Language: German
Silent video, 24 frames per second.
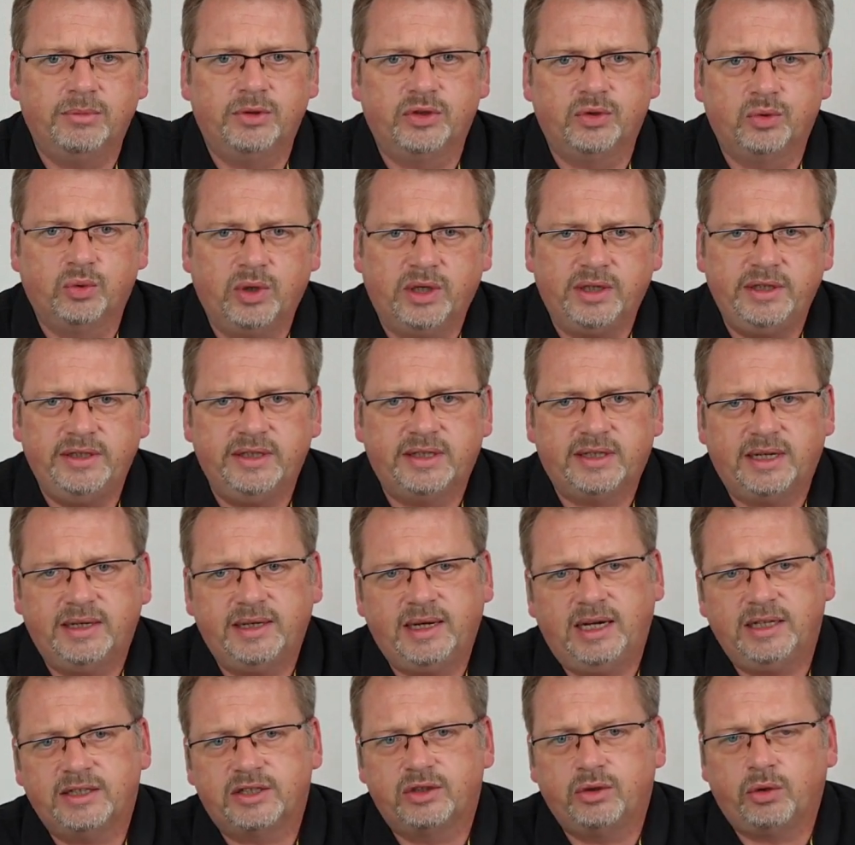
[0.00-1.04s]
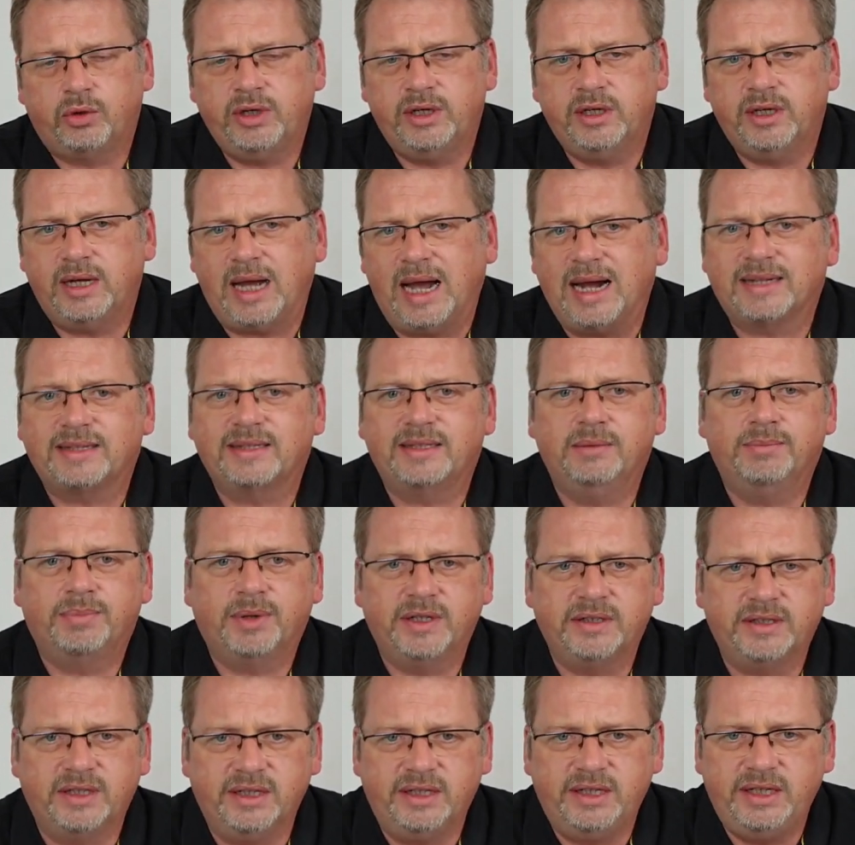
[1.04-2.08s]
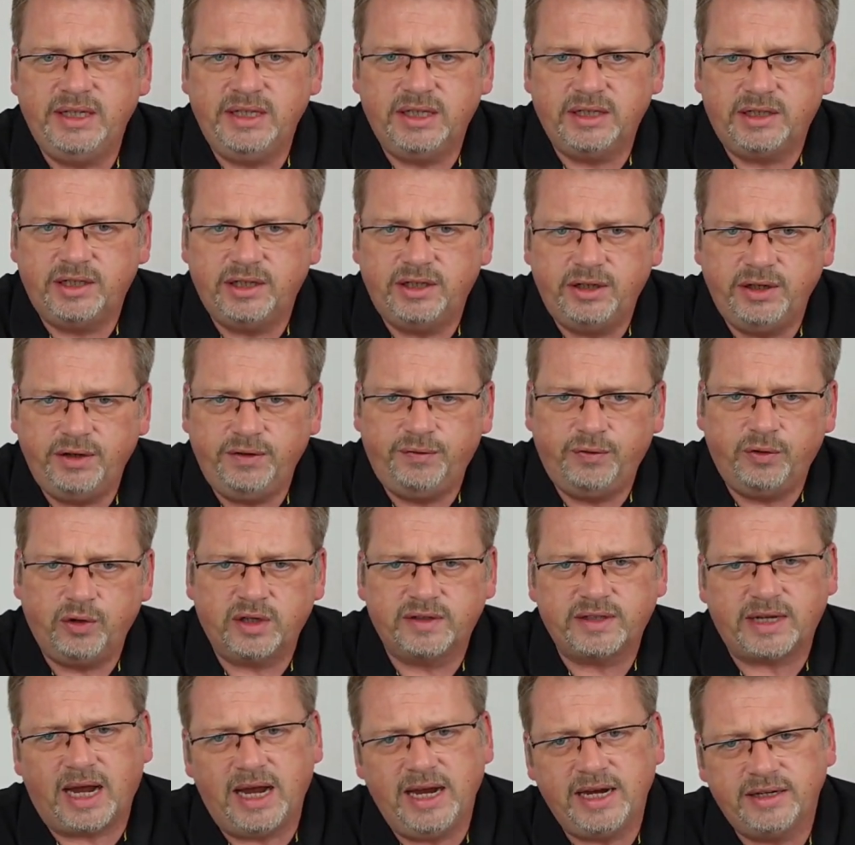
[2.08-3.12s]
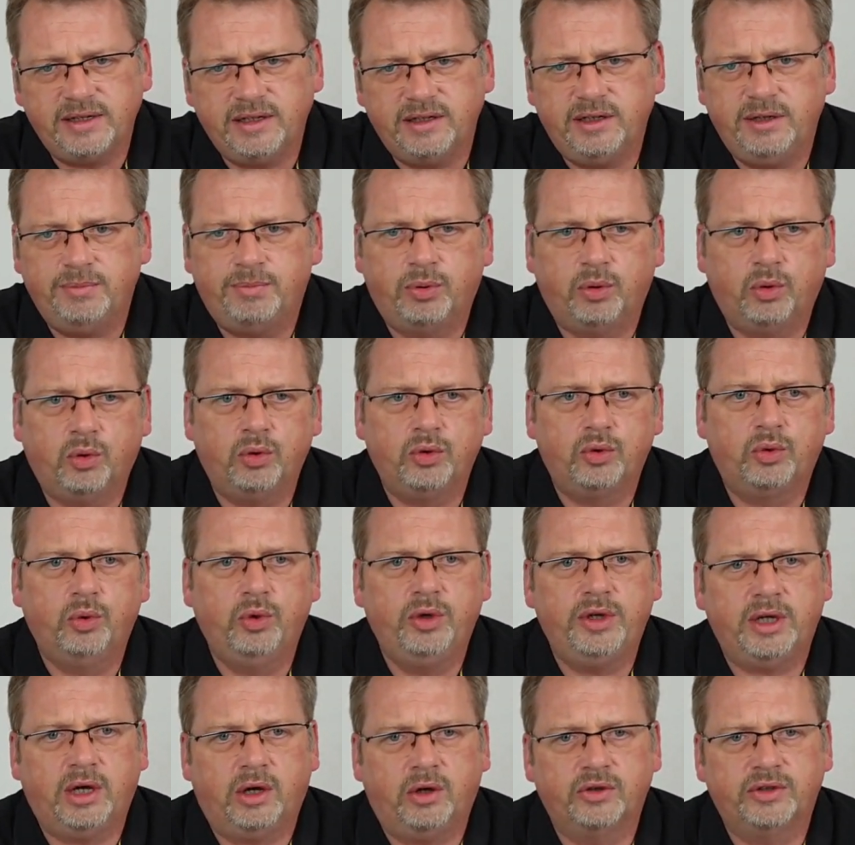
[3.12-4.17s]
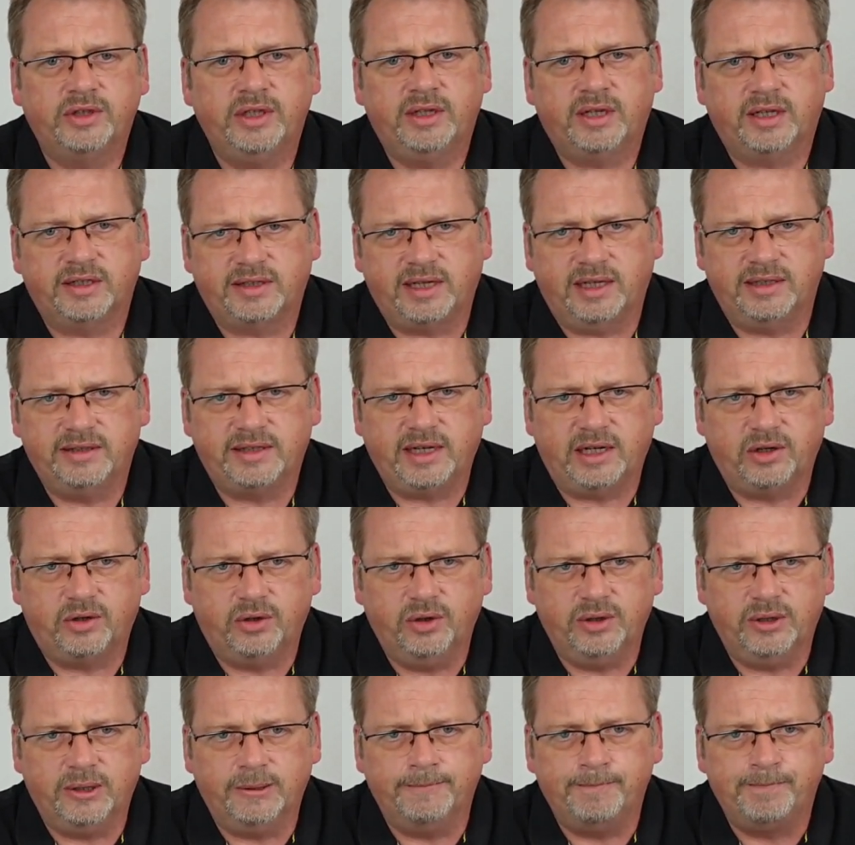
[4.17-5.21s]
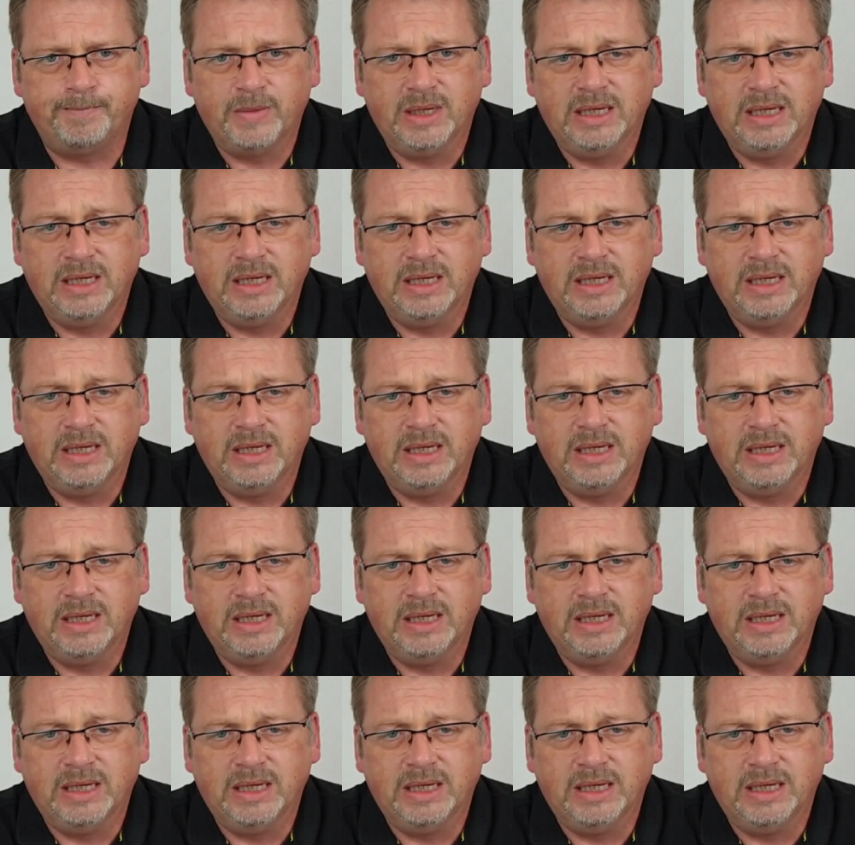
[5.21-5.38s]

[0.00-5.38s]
Besucher dieses Kanals neue Aktien präsentiert, die für das eigene Depot durchaus interessant sein könnten.